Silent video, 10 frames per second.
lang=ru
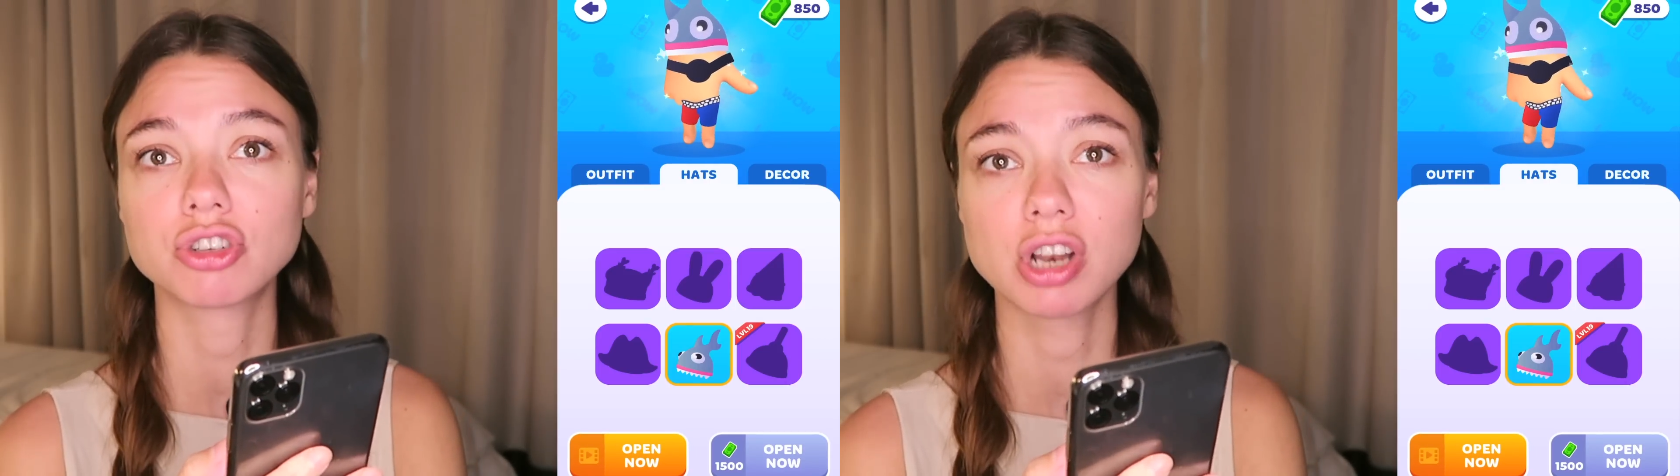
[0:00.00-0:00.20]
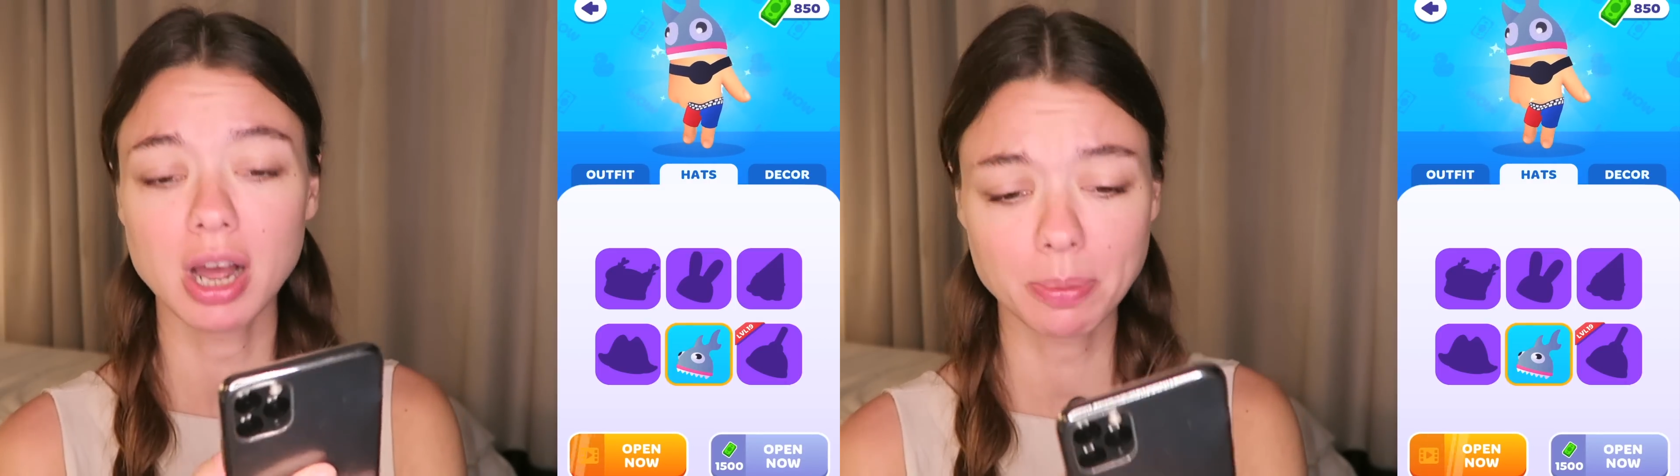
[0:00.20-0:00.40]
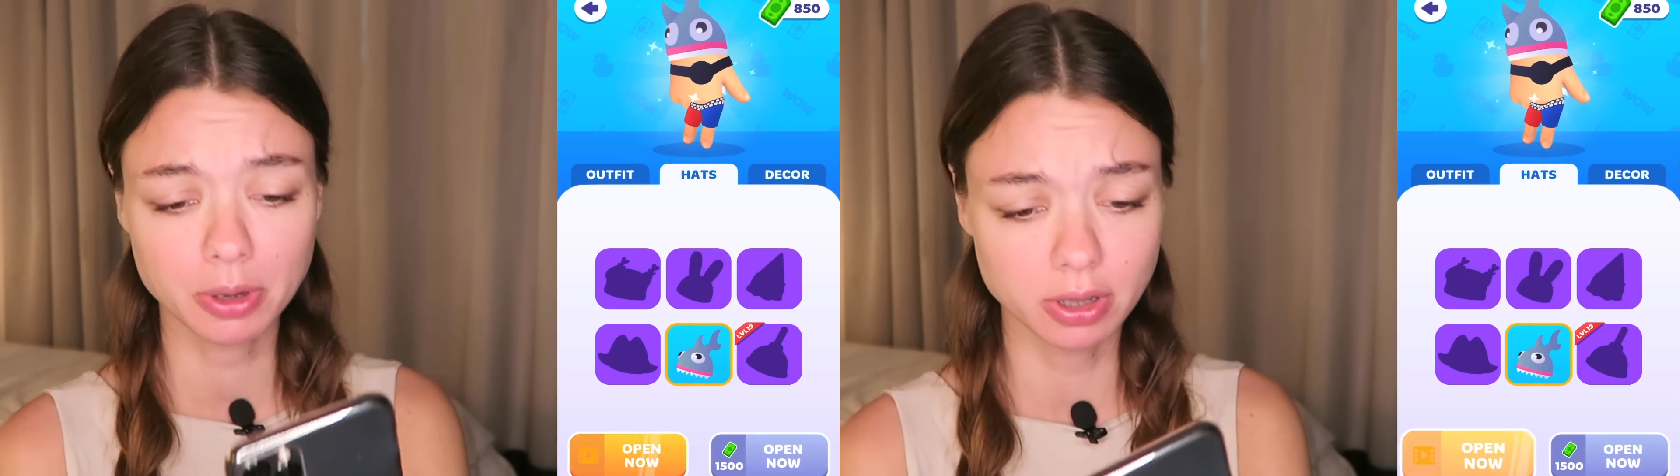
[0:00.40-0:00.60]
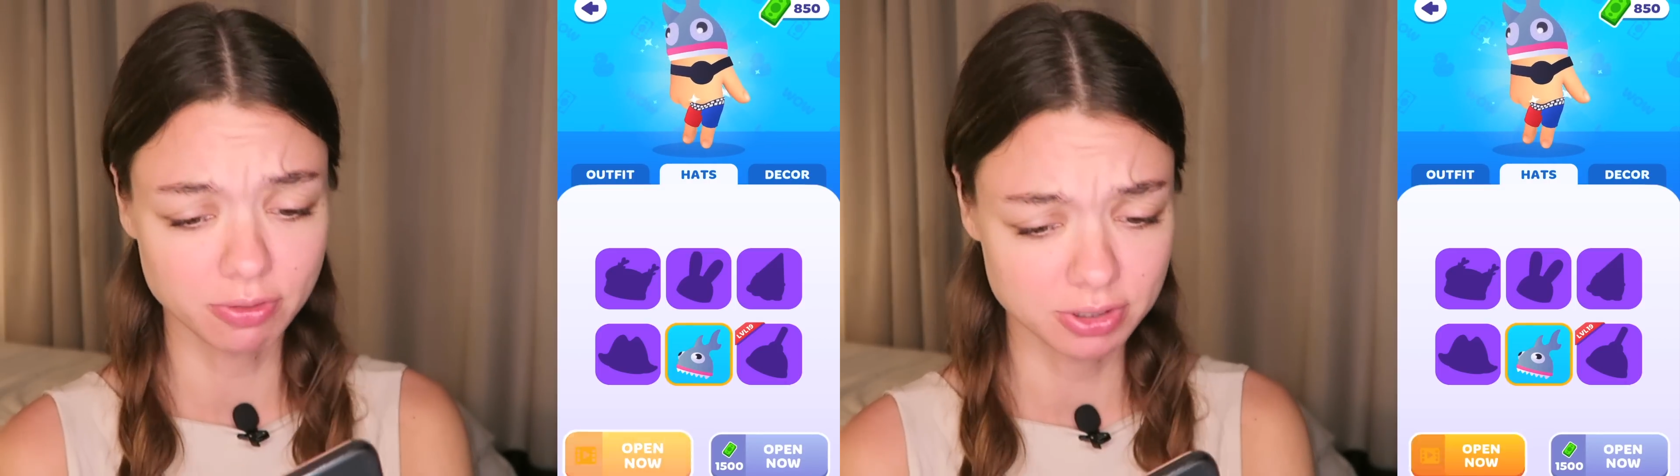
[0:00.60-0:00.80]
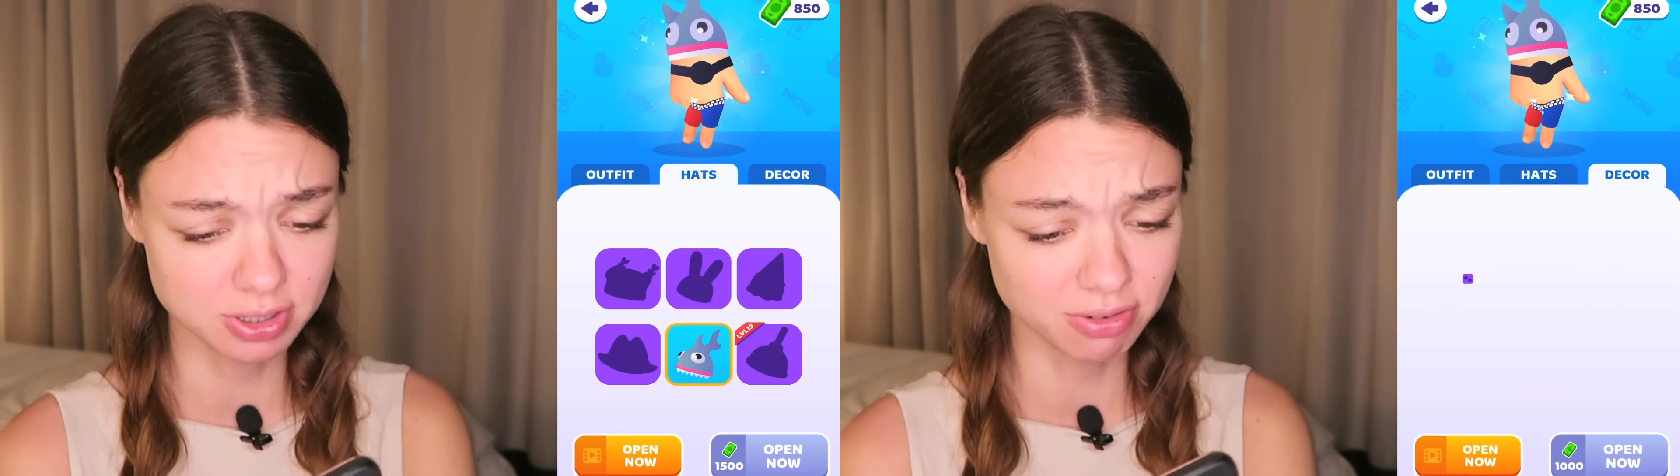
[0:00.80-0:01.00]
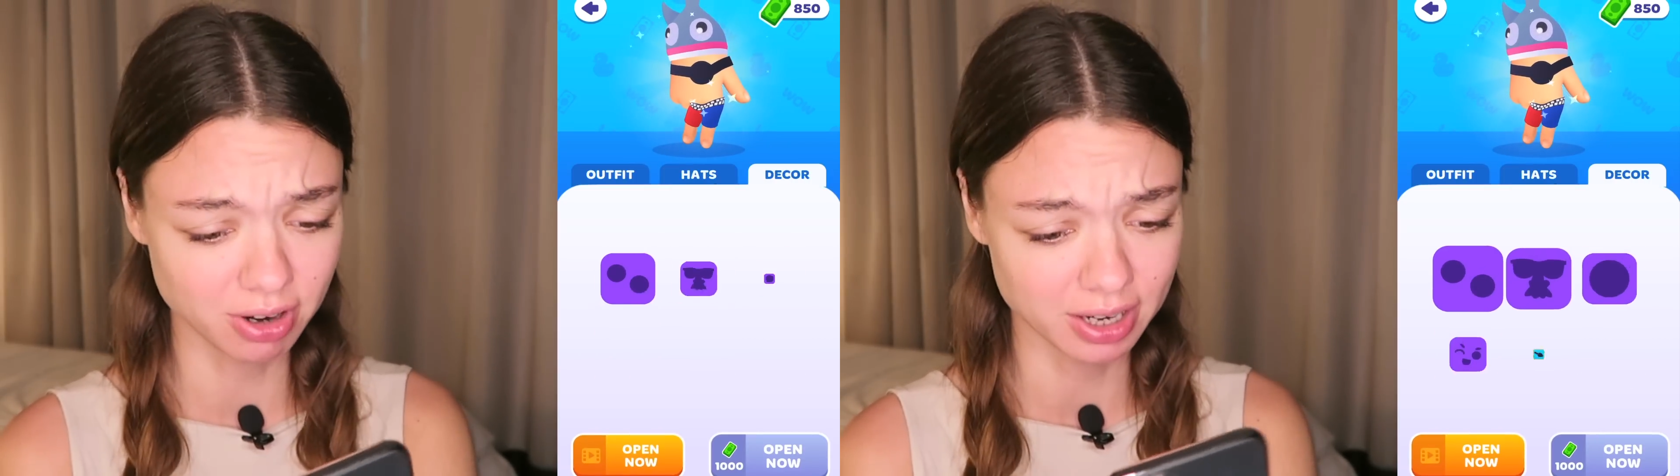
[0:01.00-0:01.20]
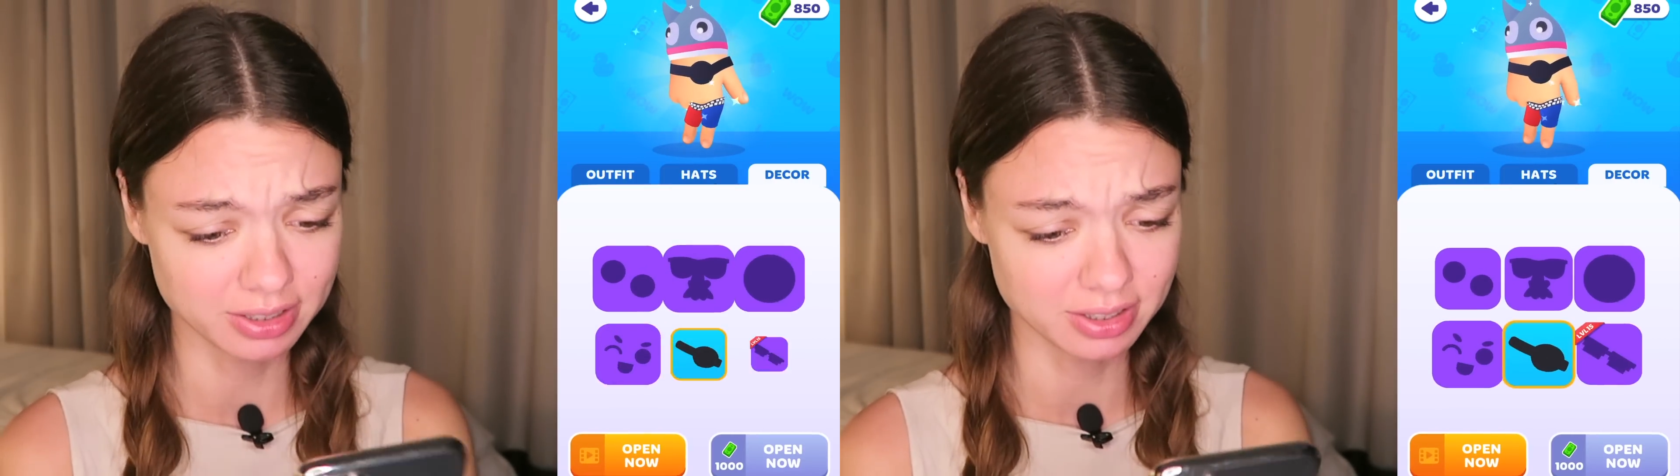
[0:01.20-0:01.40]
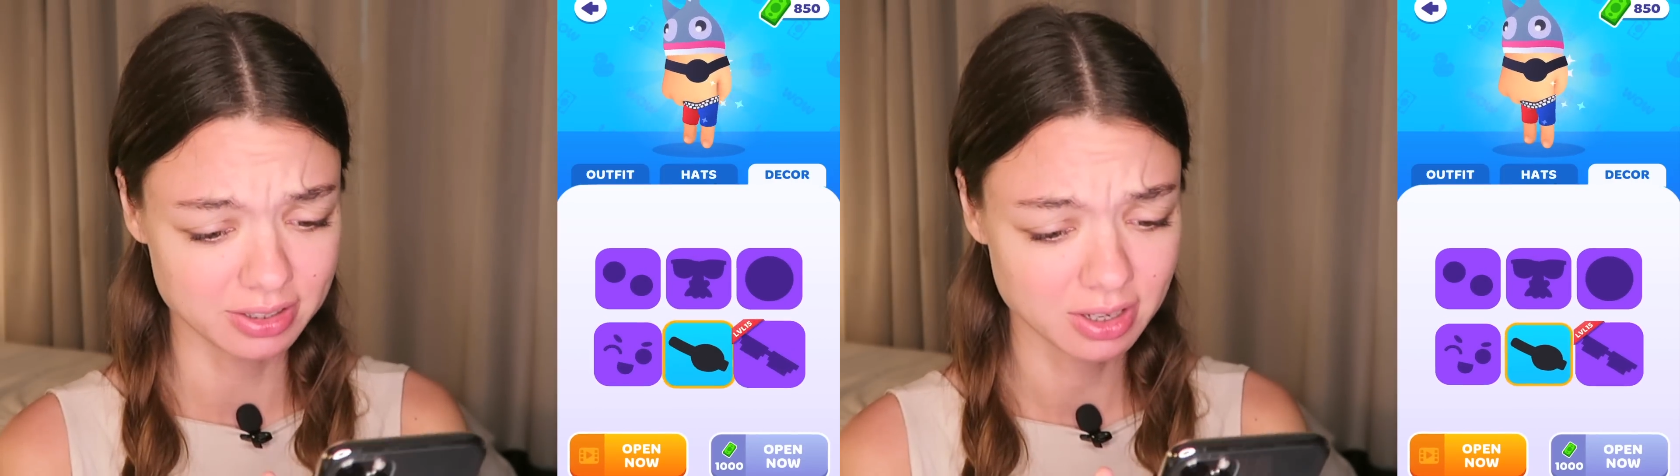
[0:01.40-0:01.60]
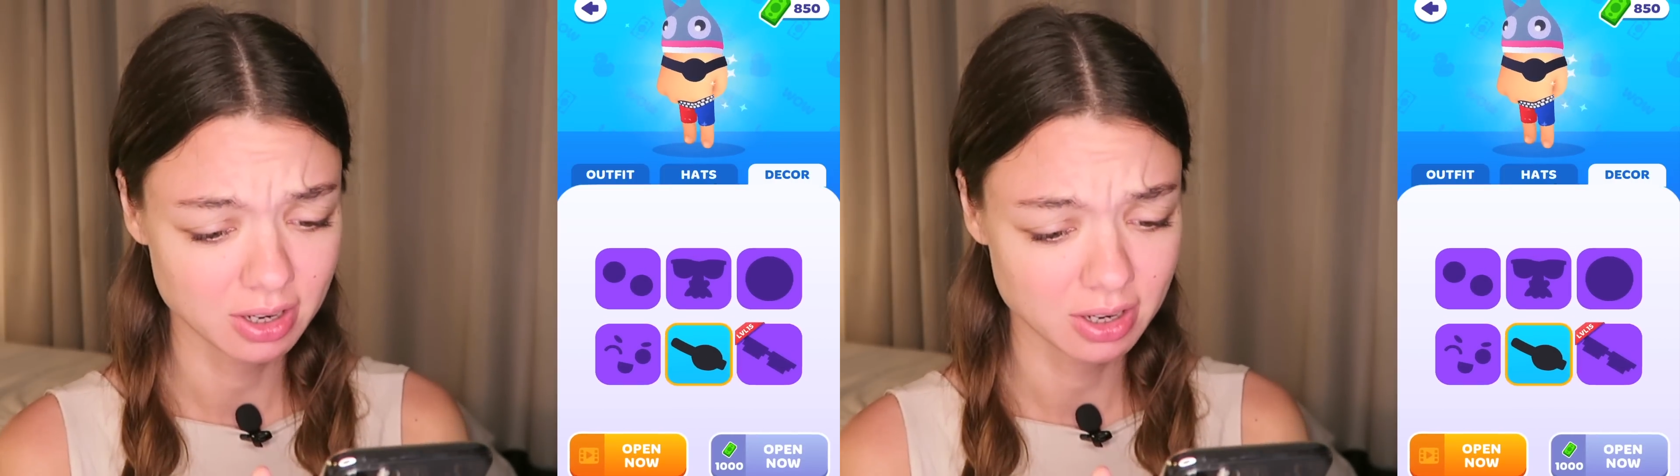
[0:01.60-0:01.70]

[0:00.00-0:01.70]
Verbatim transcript: шляпки, да вы издеваетесь.